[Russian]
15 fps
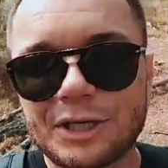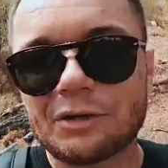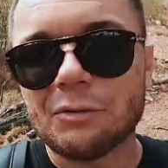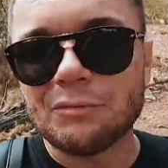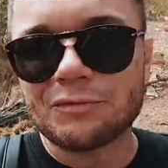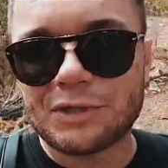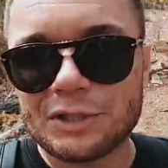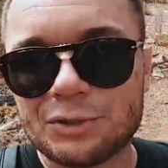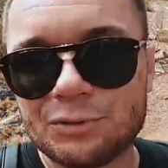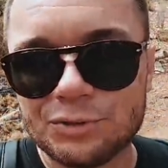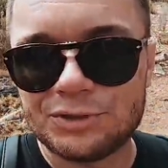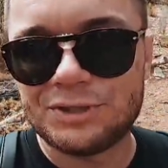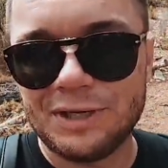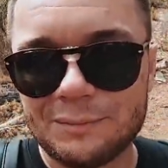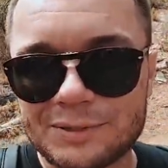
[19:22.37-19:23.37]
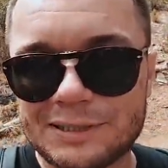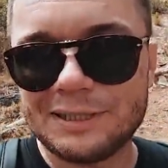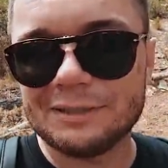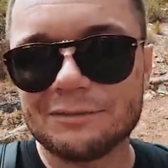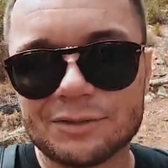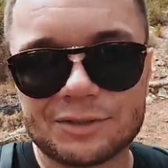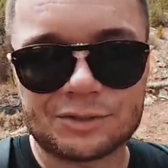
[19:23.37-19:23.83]
какому врачу идти
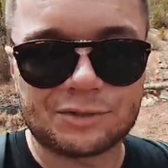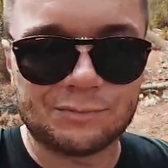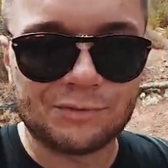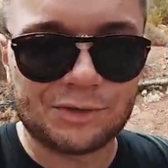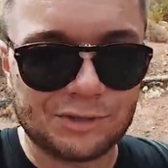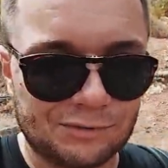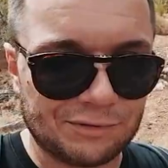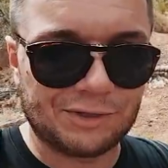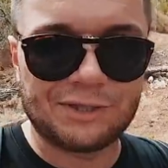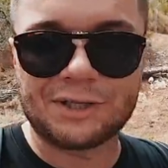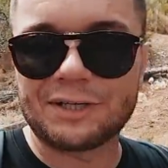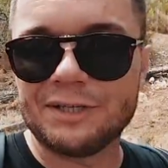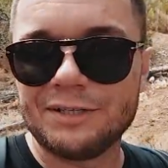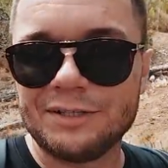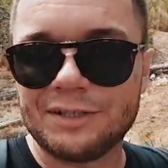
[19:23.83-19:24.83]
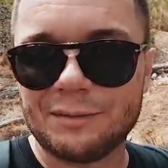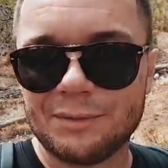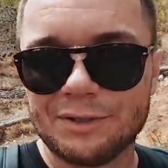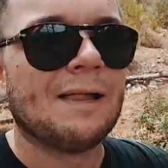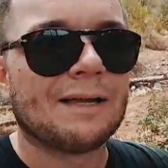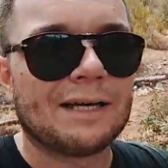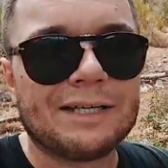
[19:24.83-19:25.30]
обследоваться, чтобы вот этой вот херни не
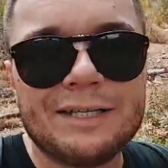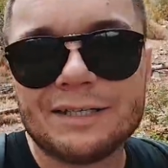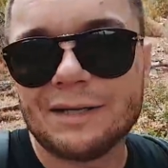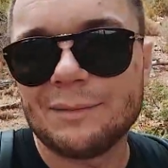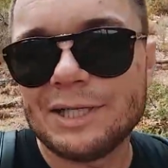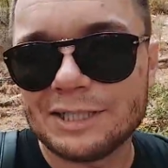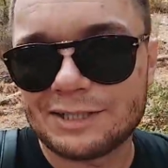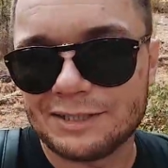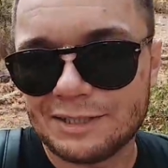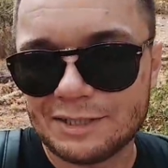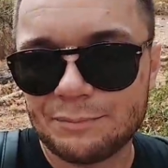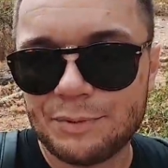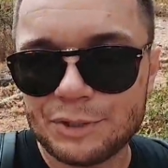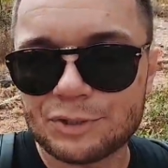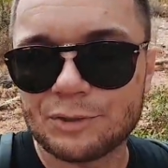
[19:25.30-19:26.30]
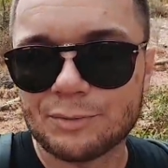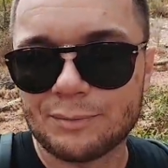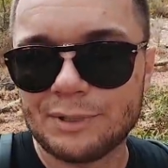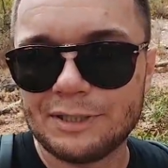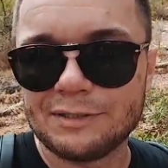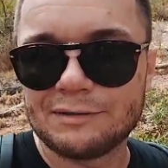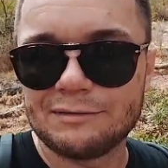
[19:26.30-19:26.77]
было? Какие таблетки надо пить, чтобы мало